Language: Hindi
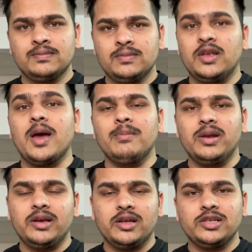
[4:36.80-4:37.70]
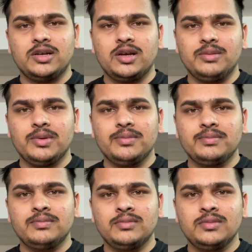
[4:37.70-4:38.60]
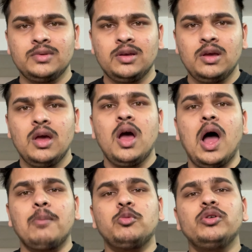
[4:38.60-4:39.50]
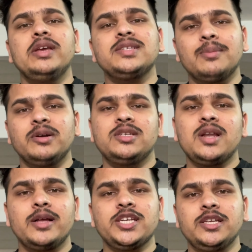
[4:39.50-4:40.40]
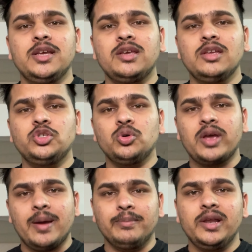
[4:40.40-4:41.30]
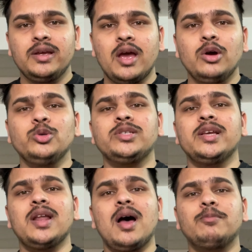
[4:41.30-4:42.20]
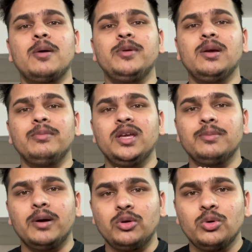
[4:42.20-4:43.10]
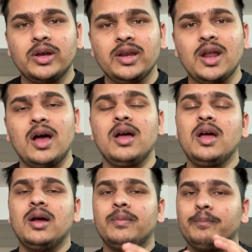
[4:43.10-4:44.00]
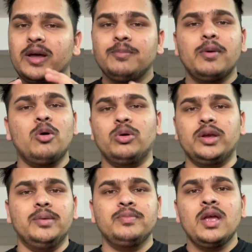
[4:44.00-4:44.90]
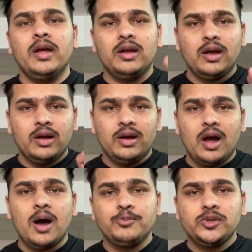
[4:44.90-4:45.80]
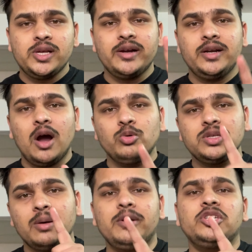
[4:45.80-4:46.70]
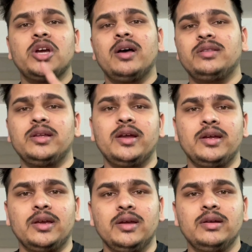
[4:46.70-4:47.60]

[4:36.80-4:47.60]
गैम्बलिंग के चक्कर में आपको ये समझना चाहिए कि जो गैम्बलिंग है उससे ना आप कभी अमीर बनोगे ना बन पाओगे अप्स एंड डाउन्स हमेशा आते रहेंगे